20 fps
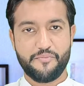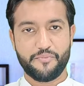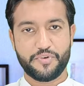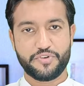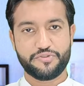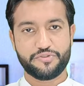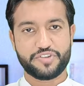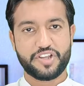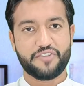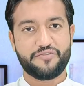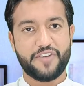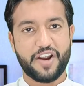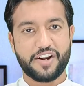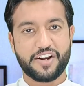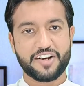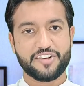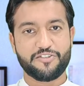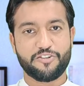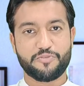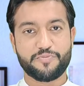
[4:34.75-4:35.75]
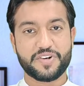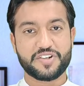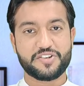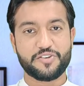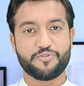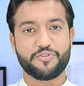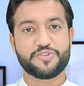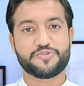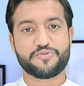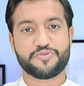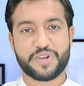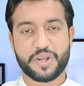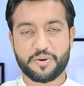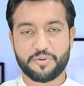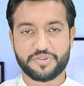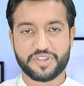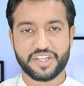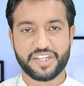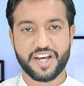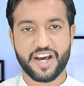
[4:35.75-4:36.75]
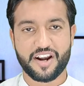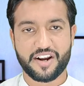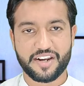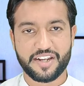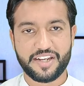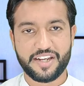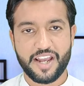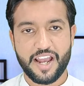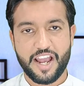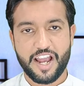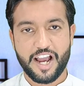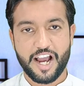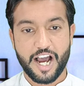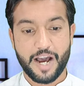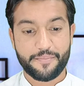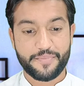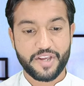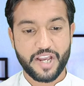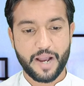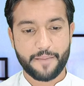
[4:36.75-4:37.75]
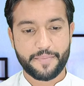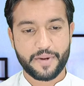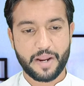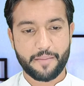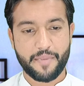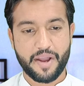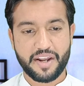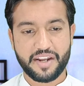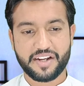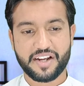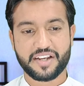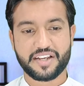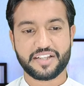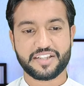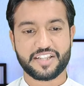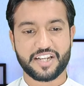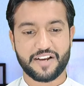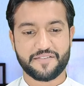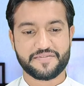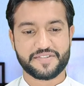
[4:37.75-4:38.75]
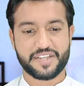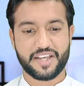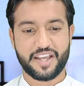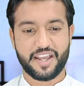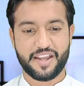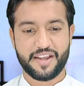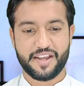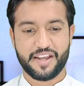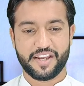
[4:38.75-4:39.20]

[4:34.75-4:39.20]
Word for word: मौजूदा फेडरल गवर्नमेंट से कोई सुनने को तैयार नहीं अब यहाँ पर अमेरिका की तरफ से